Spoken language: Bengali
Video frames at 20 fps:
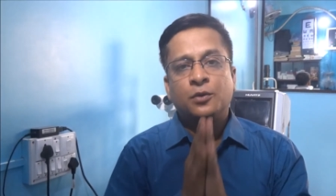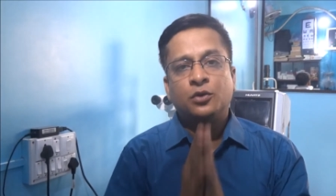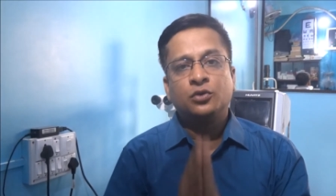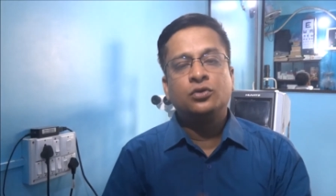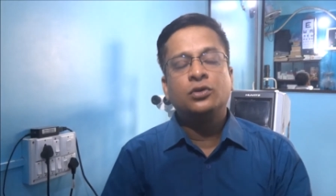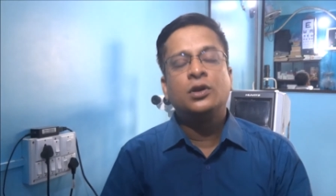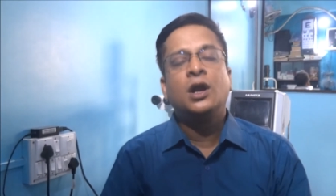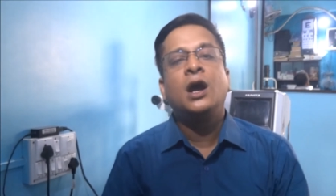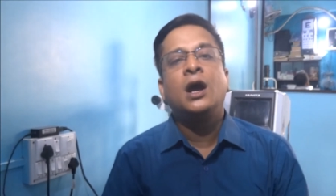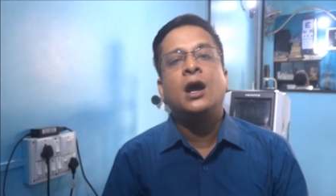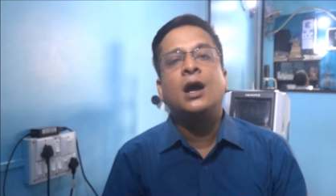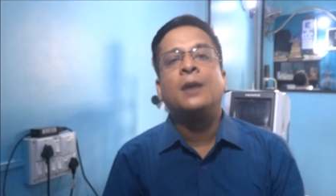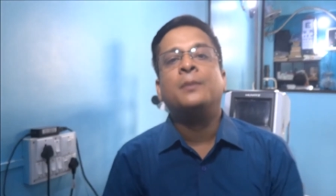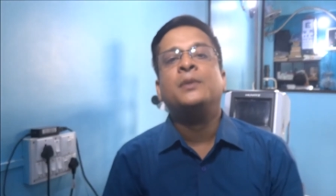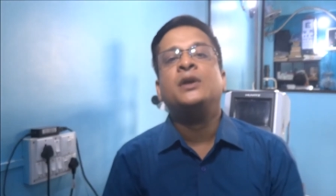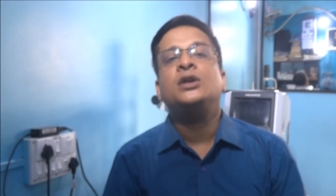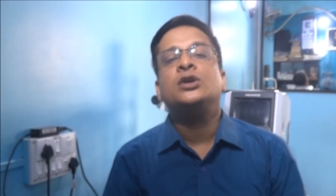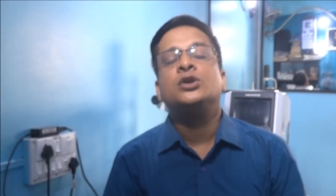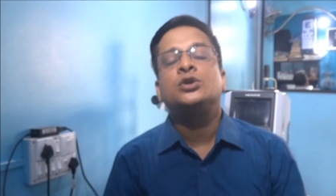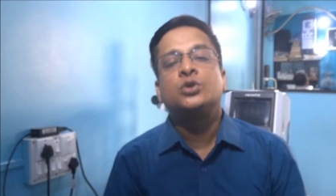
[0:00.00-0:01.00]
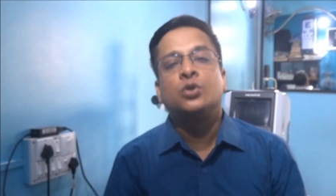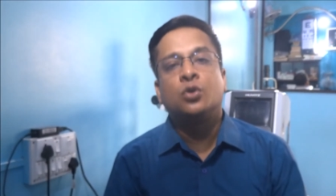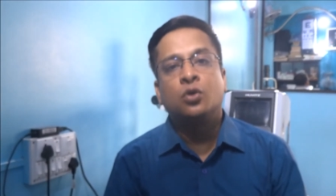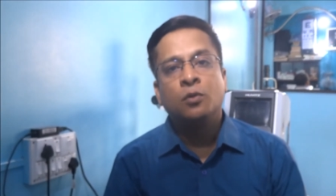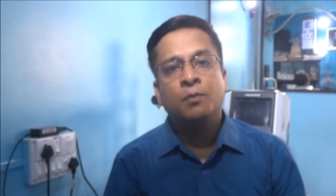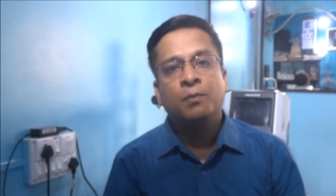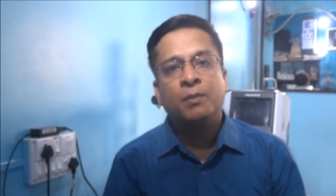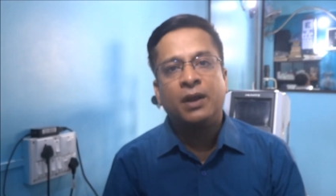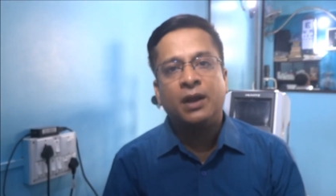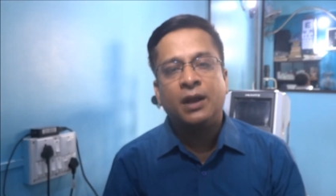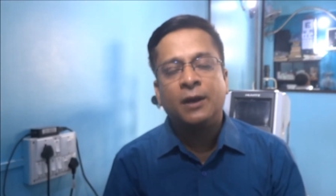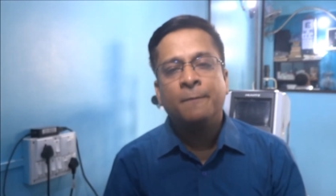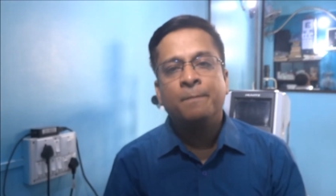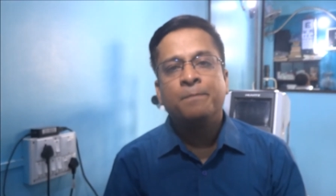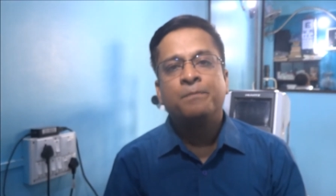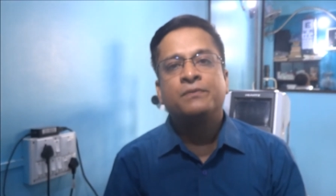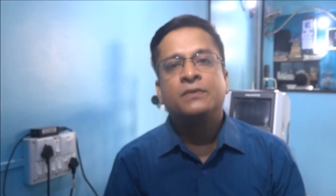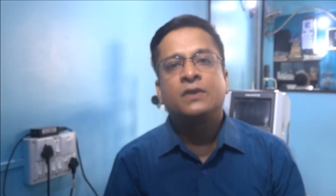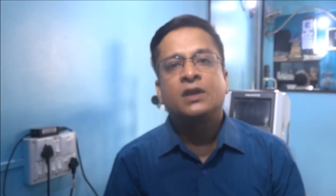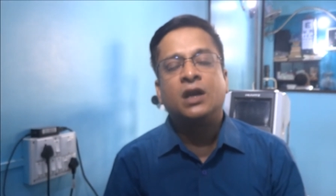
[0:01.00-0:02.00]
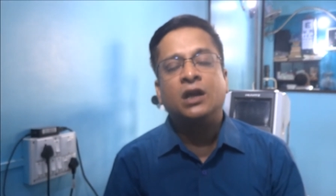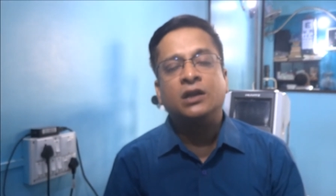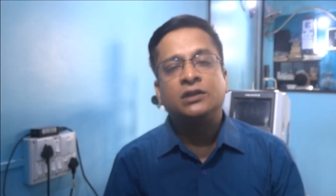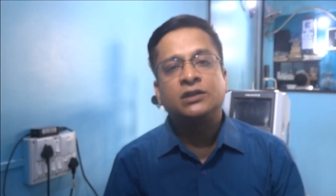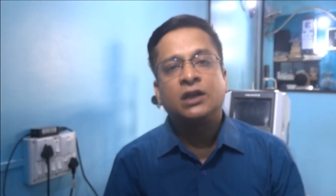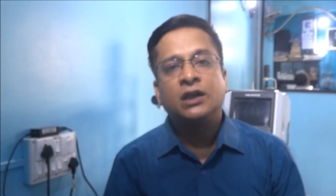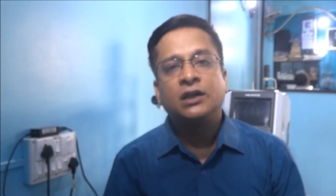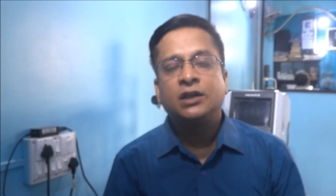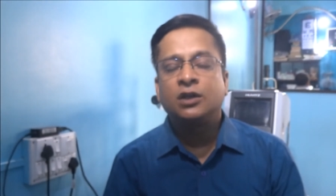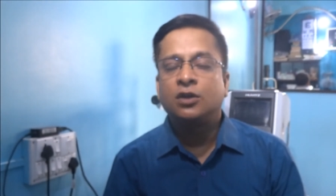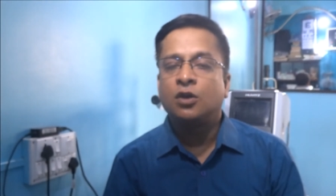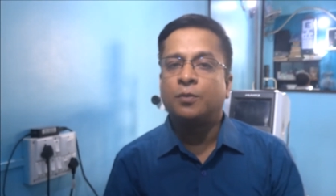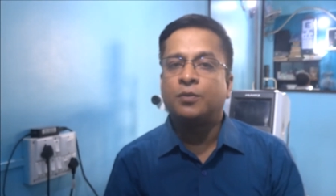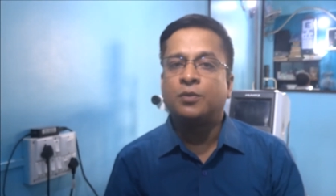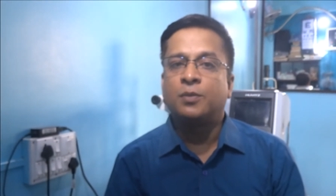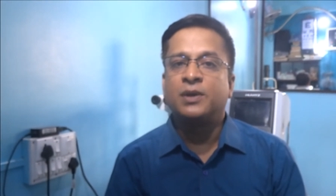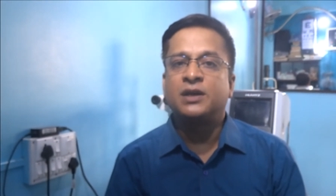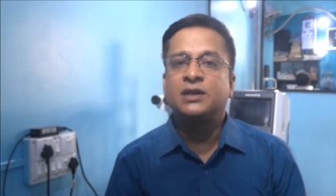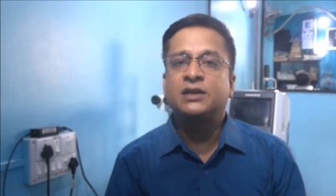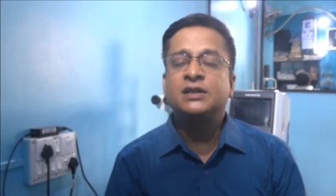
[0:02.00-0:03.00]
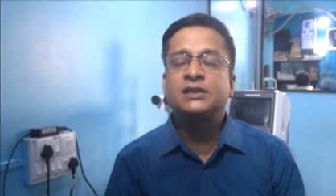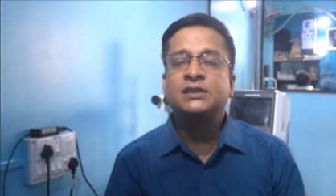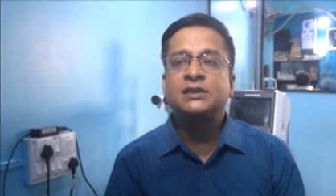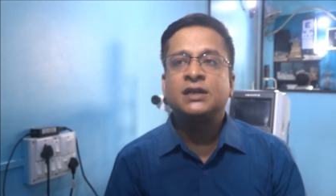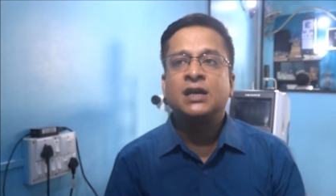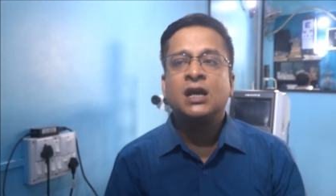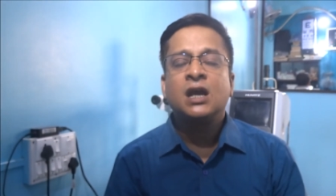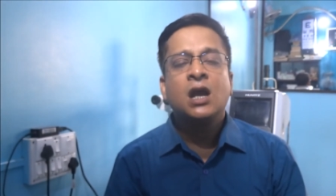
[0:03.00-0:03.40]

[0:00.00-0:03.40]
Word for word: বন্ধুরা আমি সোহম বেরা কনসালটেন্ট অপটোমেট্রিস্ট